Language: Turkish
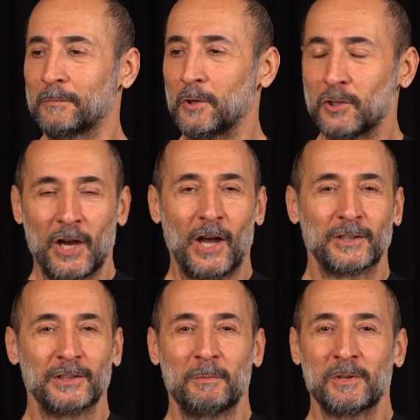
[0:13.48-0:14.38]
iş
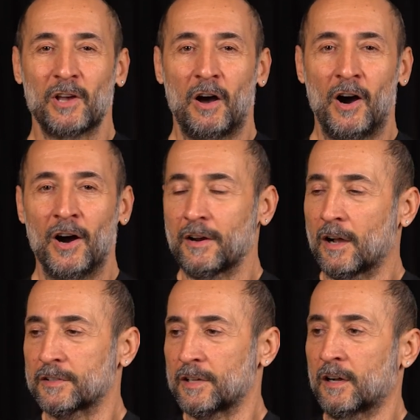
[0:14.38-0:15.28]
hayatında mesela ağır
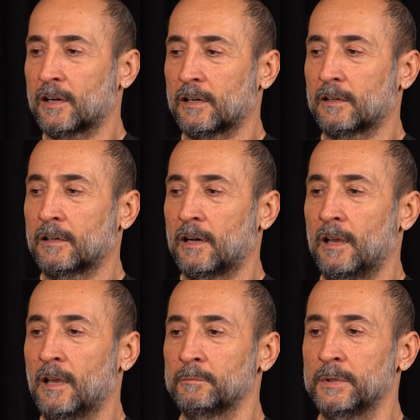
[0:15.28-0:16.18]
aksak
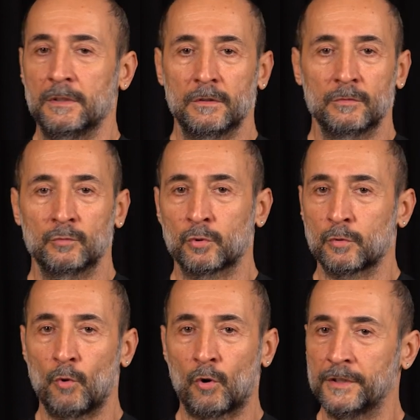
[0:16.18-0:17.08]
kalan bir
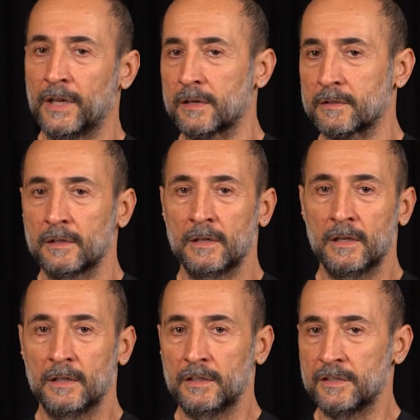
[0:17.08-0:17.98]
durum o kadar
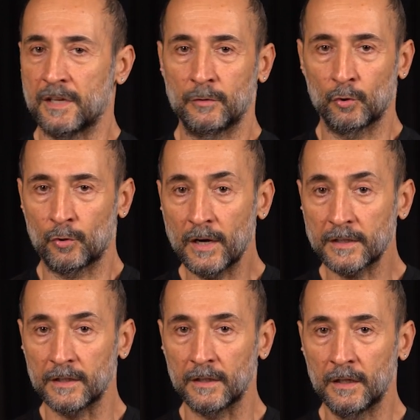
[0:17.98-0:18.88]
insanı
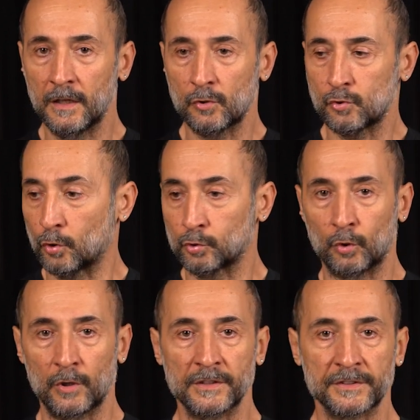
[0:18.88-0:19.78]
yorar ki çok
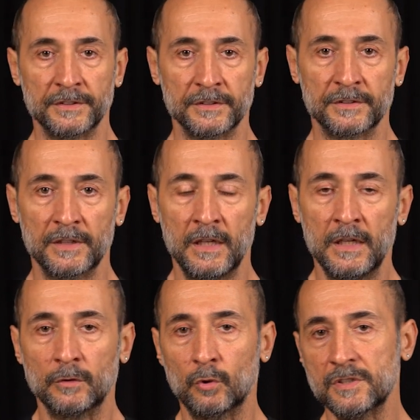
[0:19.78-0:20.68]
zorlanırsınız.
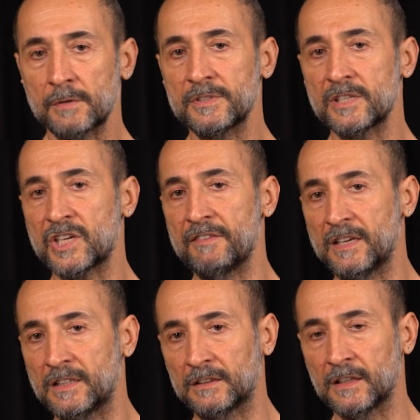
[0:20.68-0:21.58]
Dolayısıyla bize
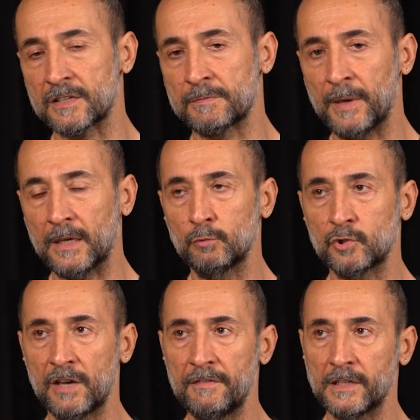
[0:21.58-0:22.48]
çeviklik lazım. Peki bu
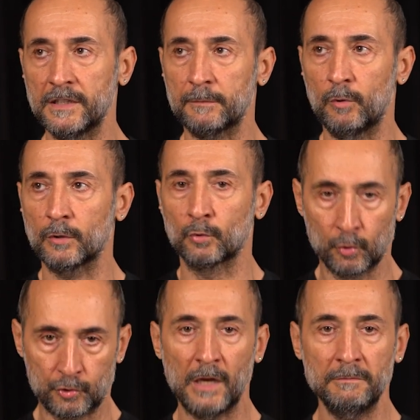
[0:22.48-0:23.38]
çeviklik böyle
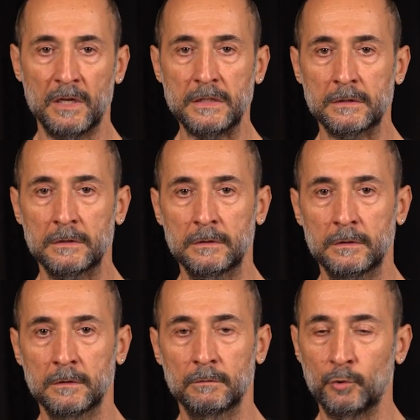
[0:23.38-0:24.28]
doğuştan mı var?
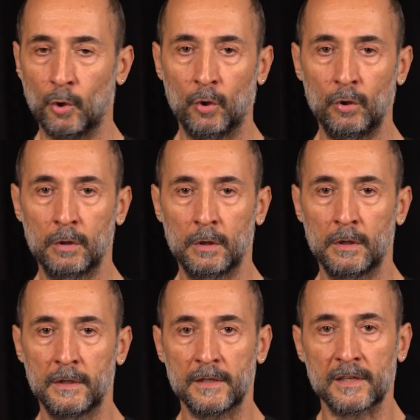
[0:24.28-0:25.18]
Yok.
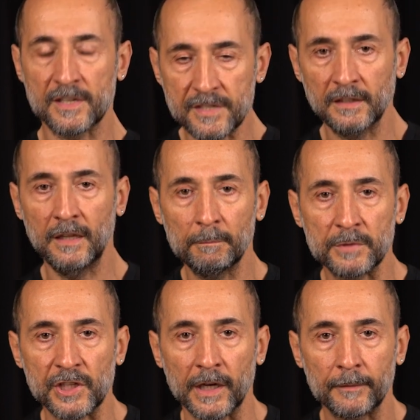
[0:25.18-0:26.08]
Kazanılan
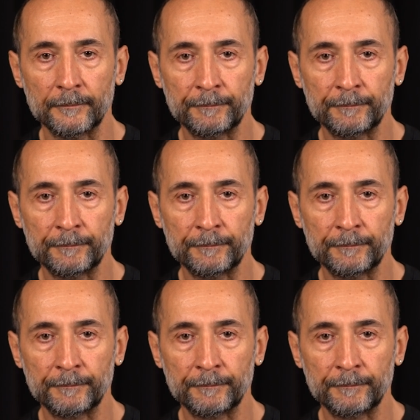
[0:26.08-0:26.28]
bir şey.